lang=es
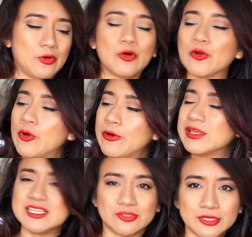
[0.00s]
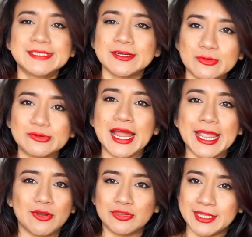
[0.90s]
color rojo y estoy segura
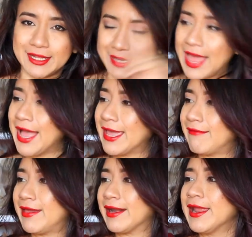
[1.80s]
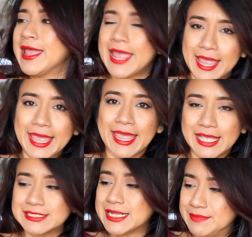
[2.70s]
que no tiene nada que ver
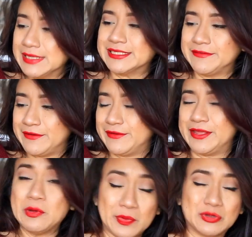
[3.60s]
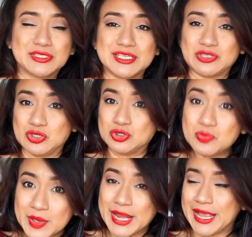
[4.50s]
que es, el, es de febrero, pero sí estoy
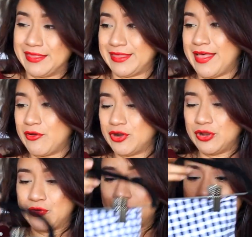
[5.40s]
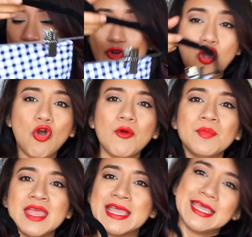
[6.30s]
súper encantada con el color rojo.
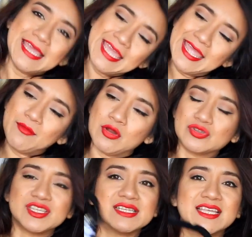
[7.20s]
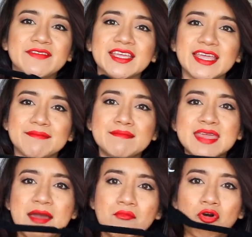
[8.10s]
Y bueno, ustedes saben que
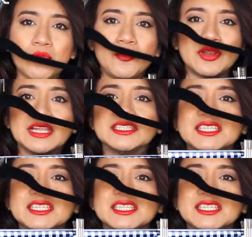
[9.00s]
mi amor por el